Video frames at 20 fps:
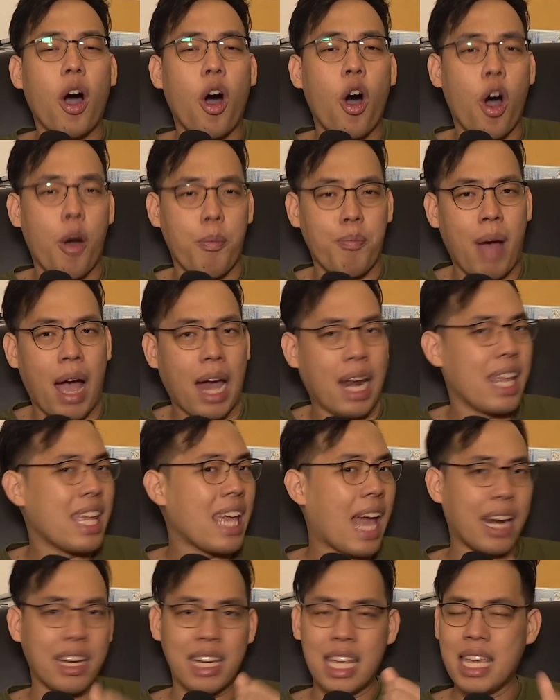ออกมาได้
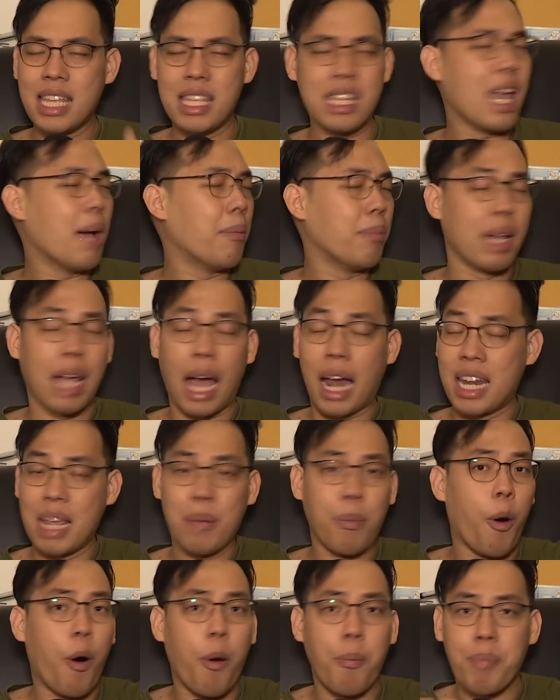อย่างดีเยี่ยมเลยอันนี้
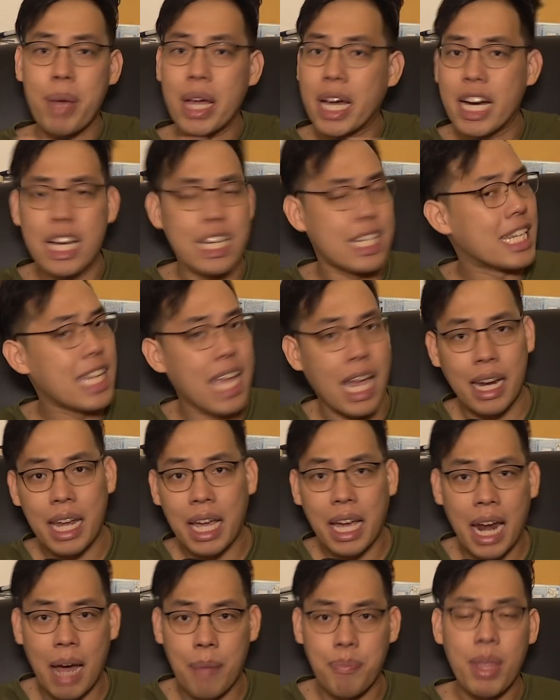ผมไม่เคยเถียงเล
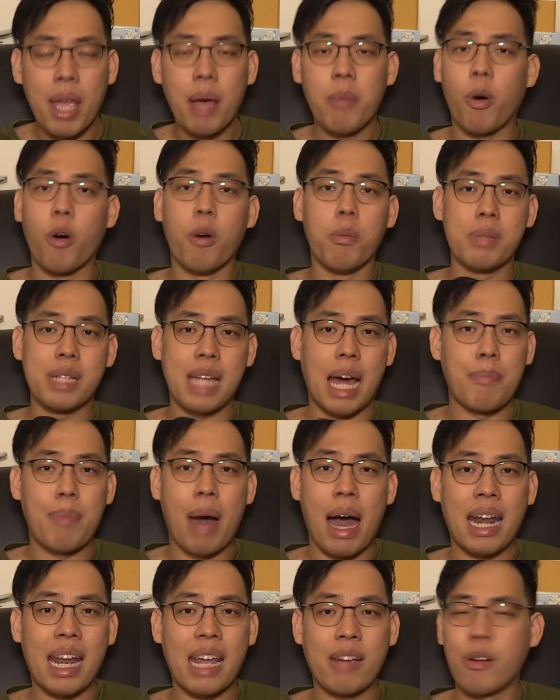ยครับผมสา
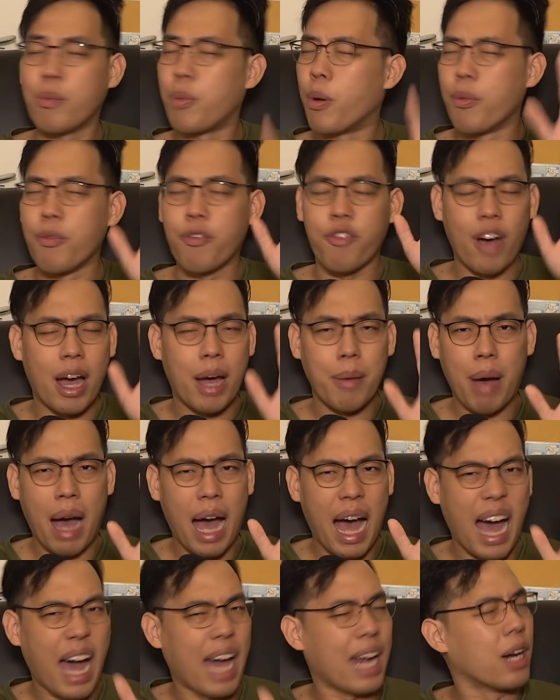บานได้ว่าผมฟัง
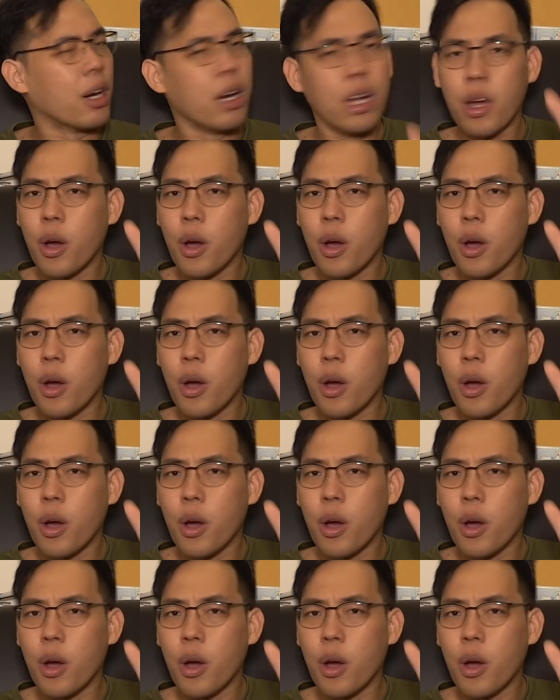ผ่าน